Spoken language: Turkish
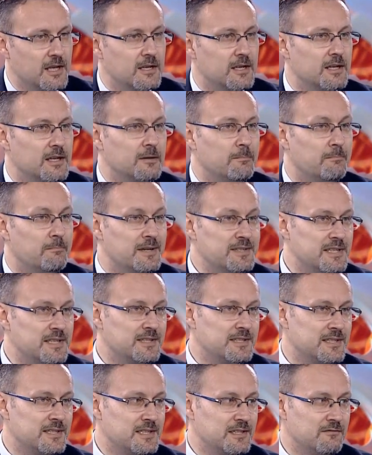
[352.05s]
e, baz
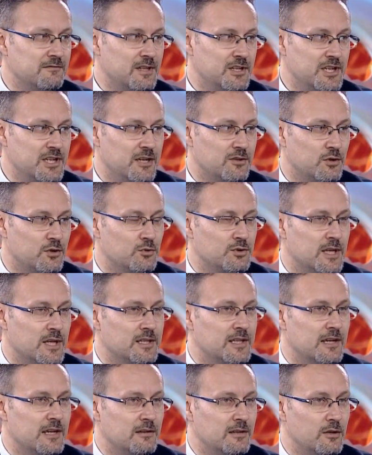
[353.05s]
etkisini vereceği etki
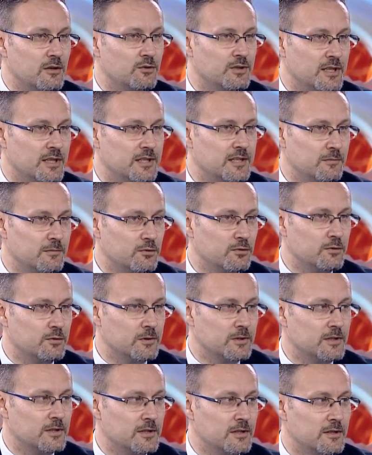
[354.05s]
özellikle Eylül ayındaki bu e,